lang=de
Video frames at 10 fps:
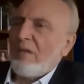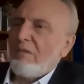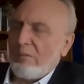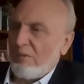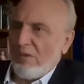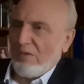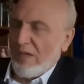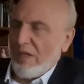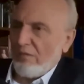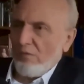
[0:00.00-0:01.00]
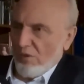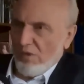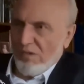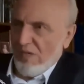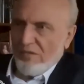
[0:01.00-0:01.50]
Wir brauchen
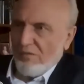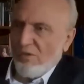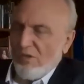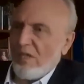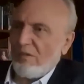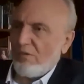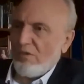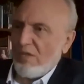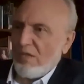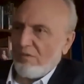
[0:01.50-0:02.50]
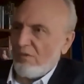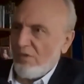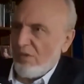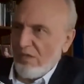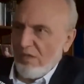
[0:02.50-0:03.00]
Nachwuchs, Nachwuchs, Nachwuchs,
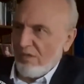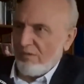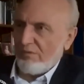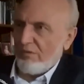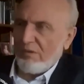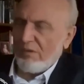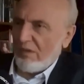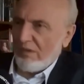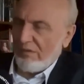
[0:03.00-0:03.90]
Nachwuchs äh, von äh,